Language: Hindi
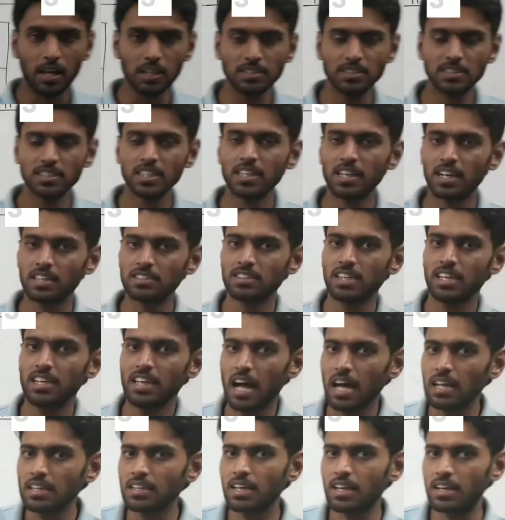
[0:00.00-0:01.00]
अच्छे ढंग
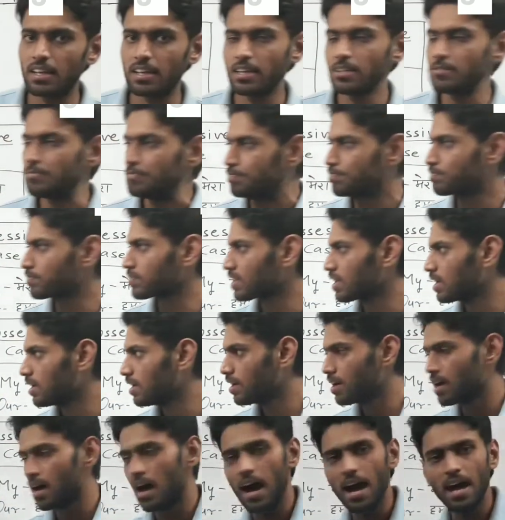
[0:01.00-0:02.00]
से याद कर लें
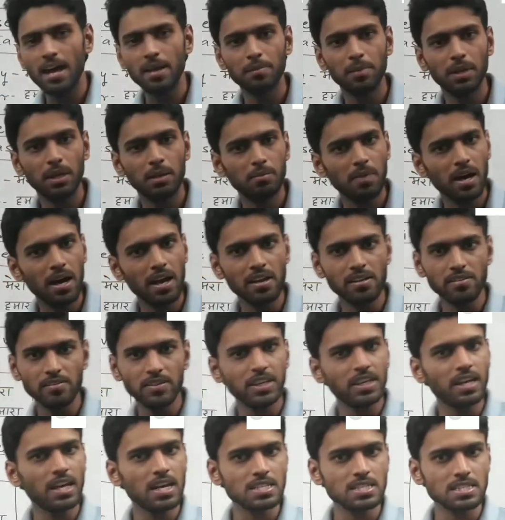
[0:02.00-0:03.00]
आई मी माई
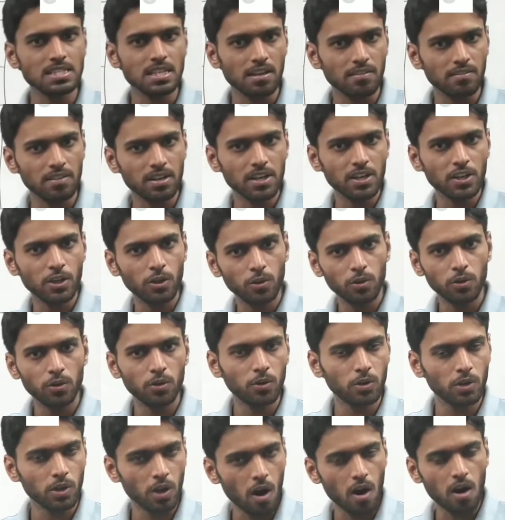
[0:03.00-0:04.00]
वी अस अवर यू
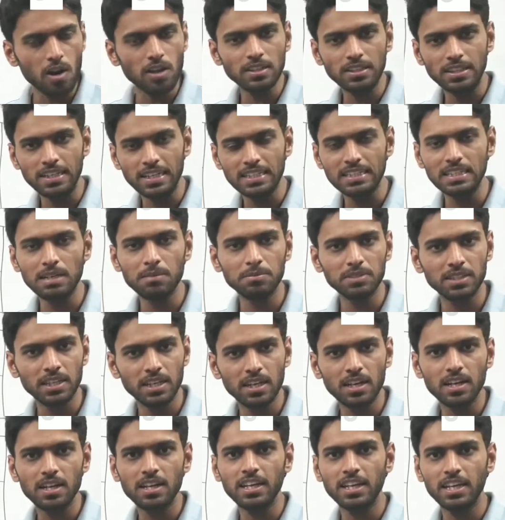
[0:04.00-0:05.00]
यू योर दे देम
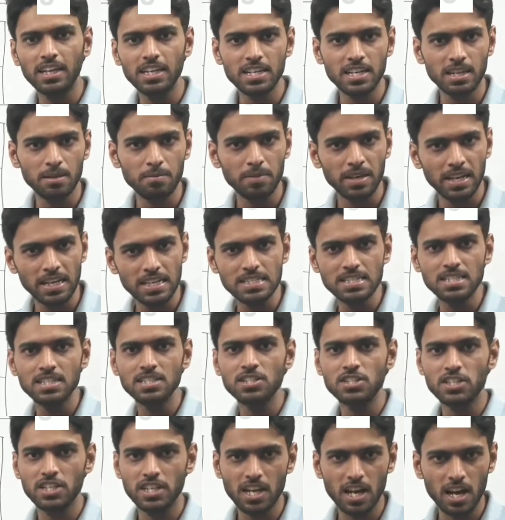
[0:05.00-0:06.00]
देयर ही हिम
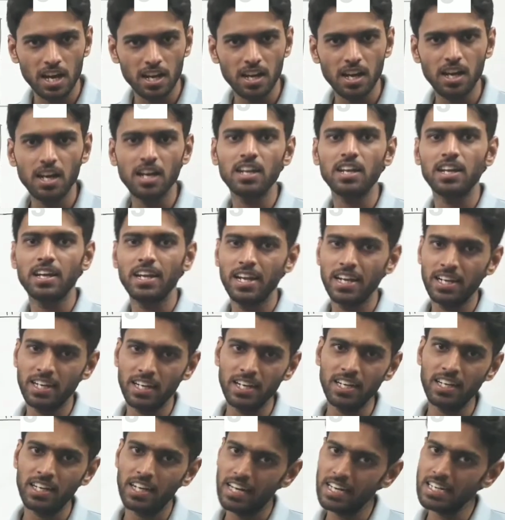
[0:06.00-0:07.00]
हिज शी हर हर
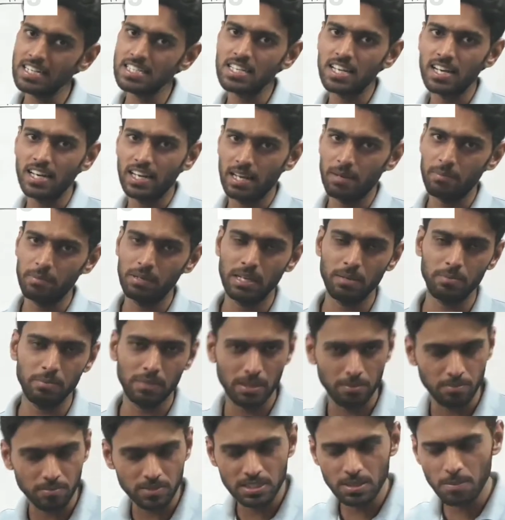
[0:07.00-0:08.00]
इट इट इट्स नेम नेम
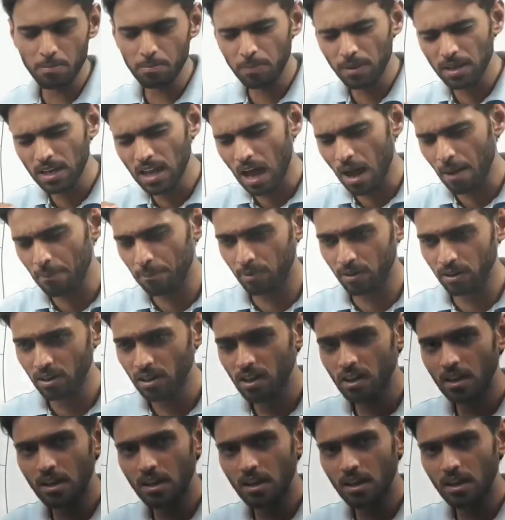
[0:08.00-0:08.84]
नेम सिंपल आप